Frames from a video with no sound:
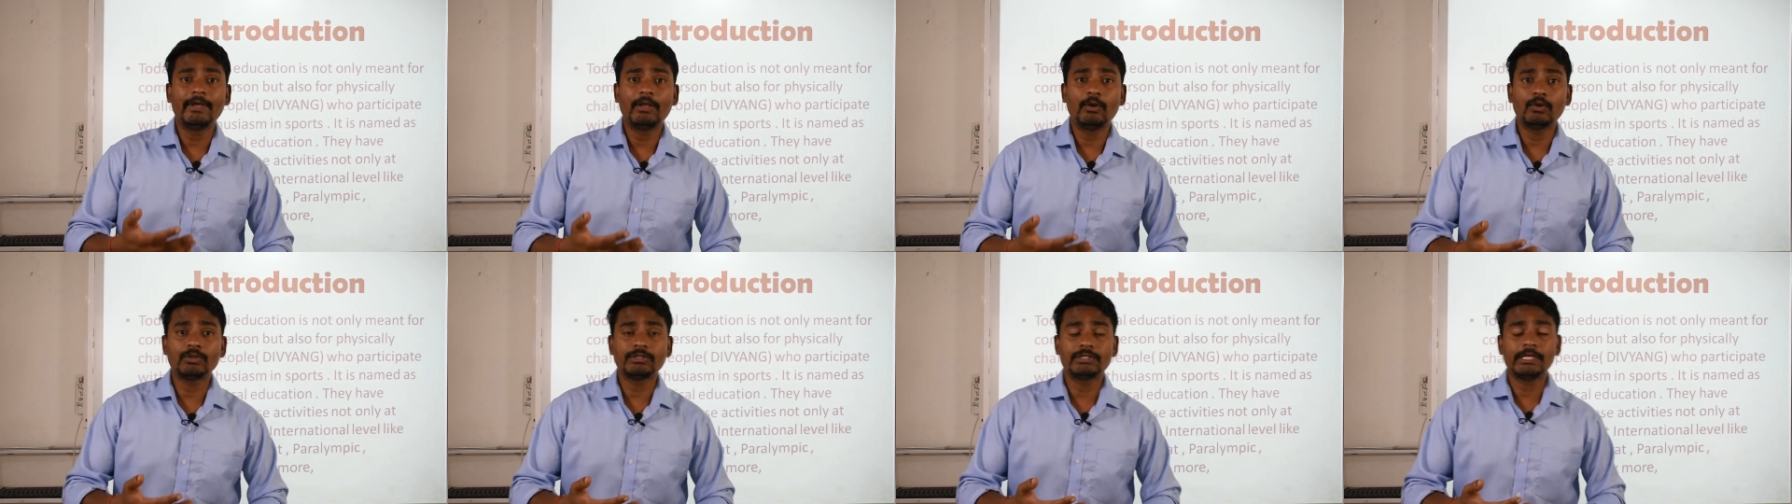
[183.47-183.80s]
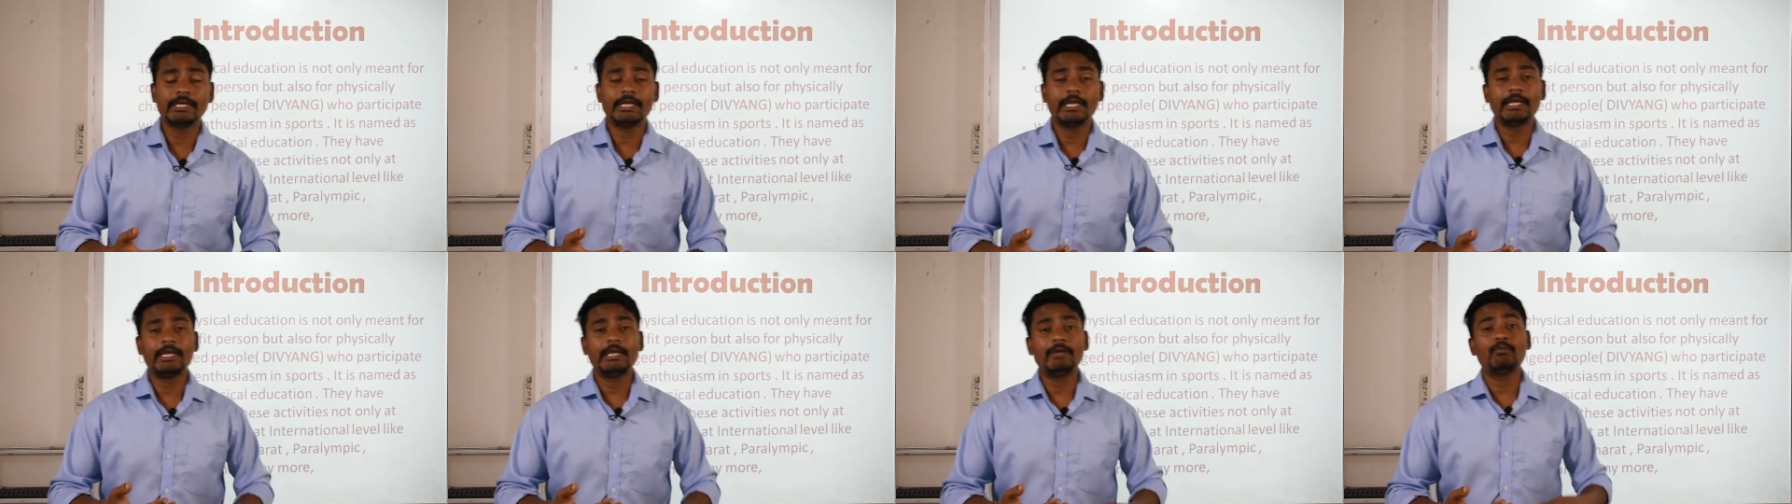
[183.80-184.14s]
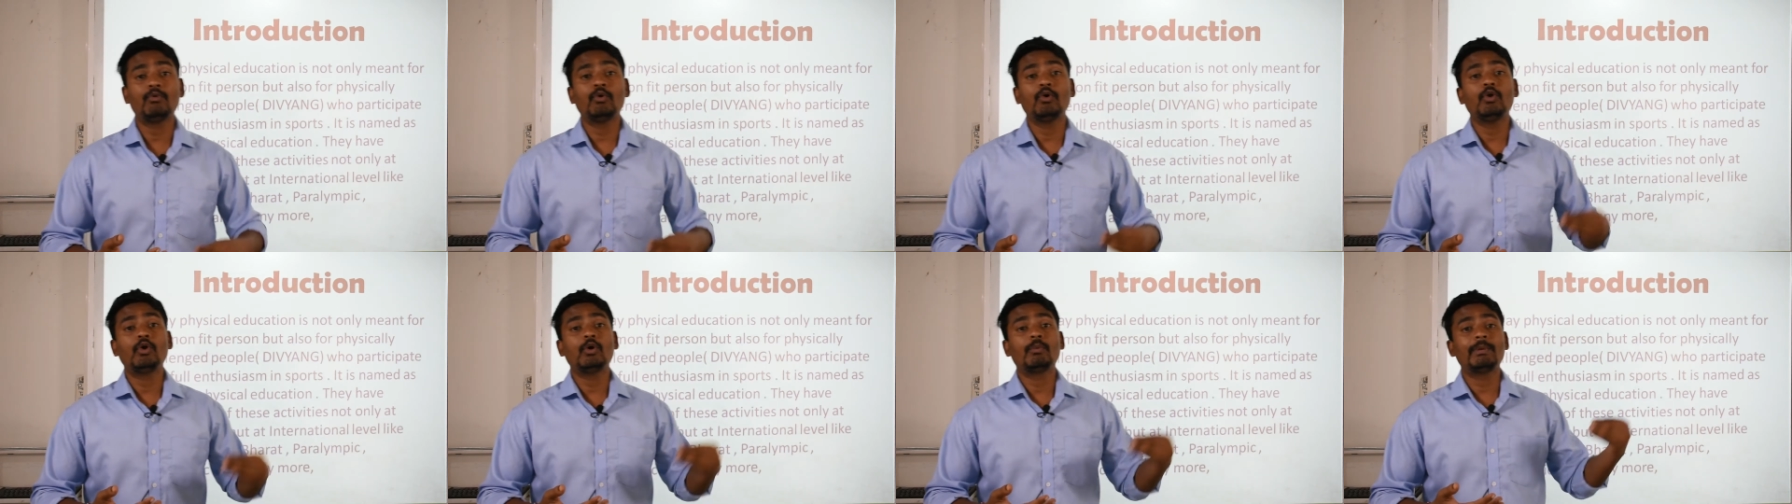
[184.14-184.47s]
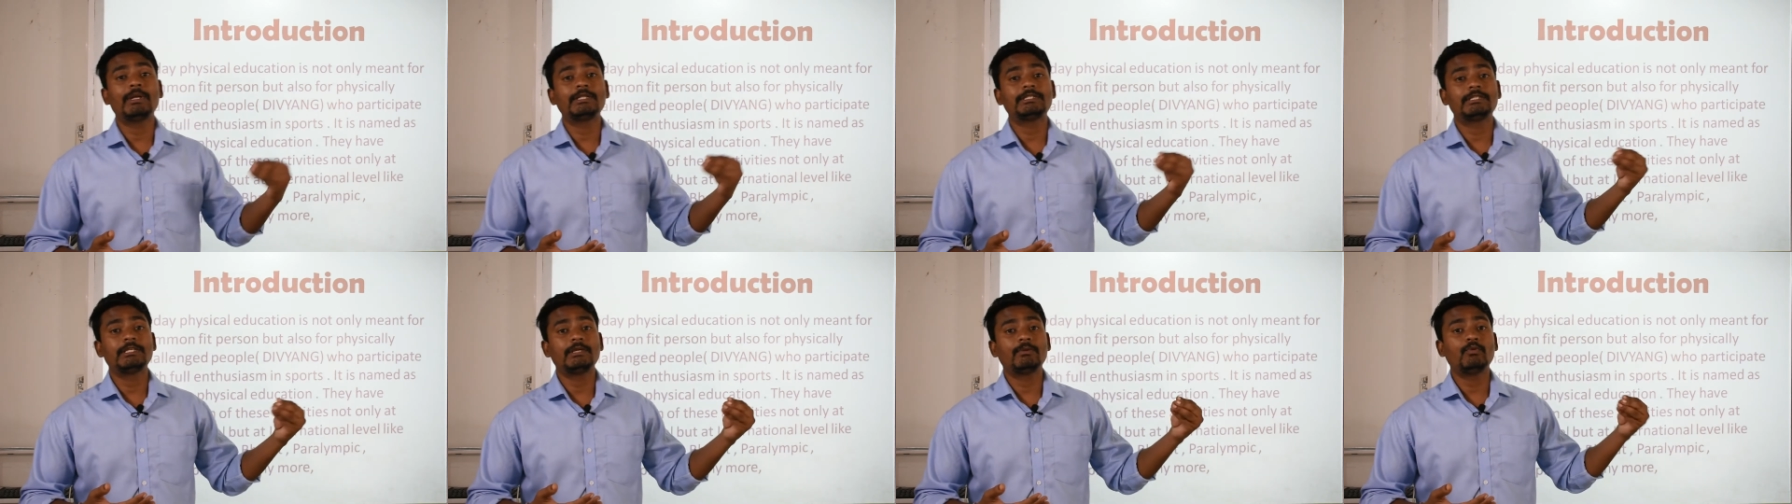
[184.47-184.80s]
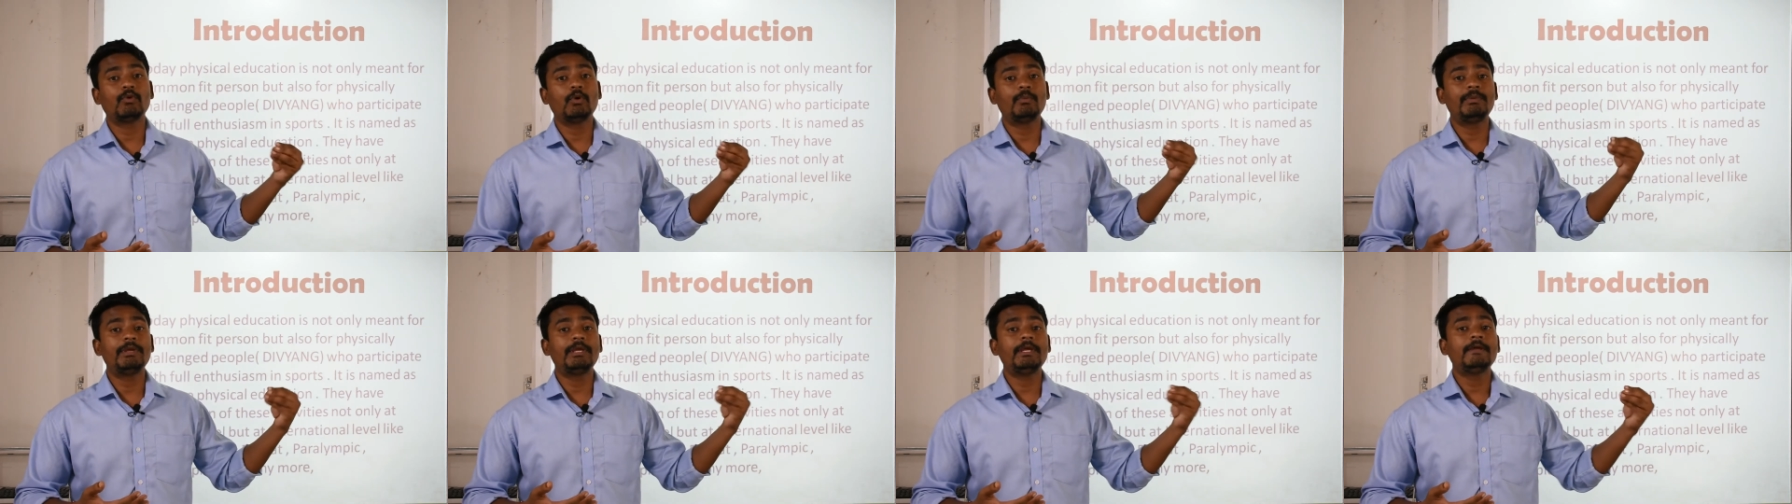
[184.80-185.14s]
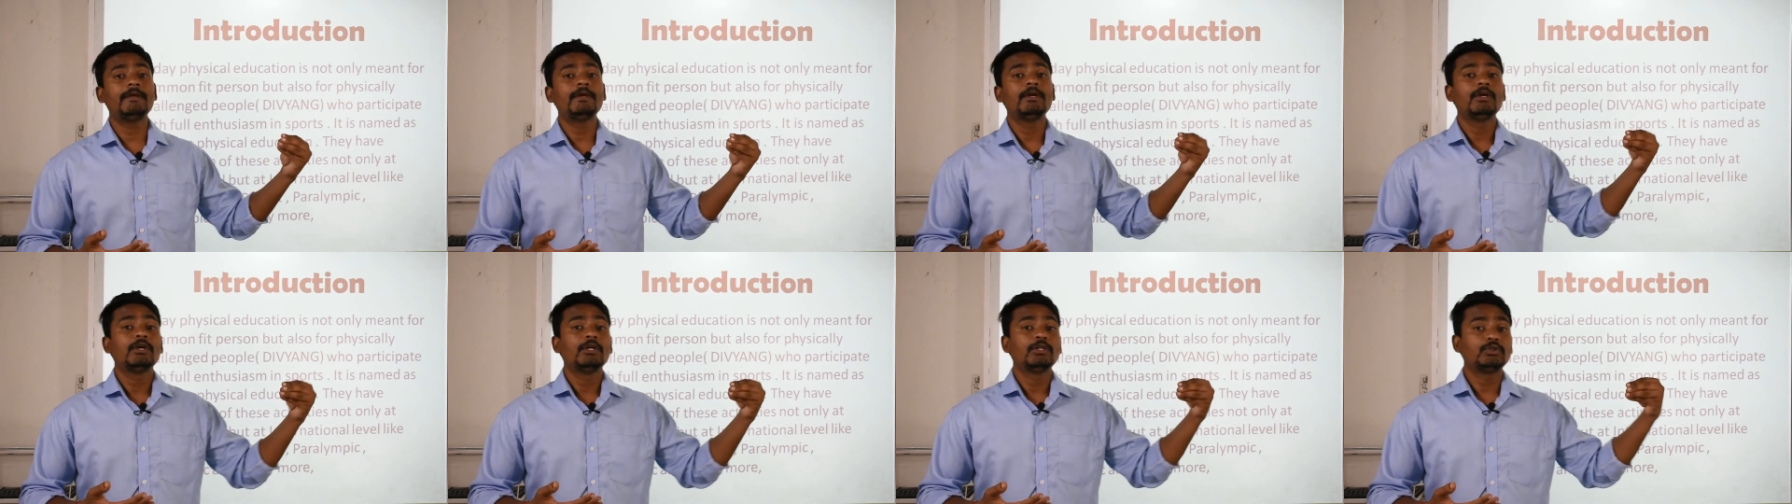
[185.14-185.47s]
फील हो सके कि वो लोग बच्चे वो भी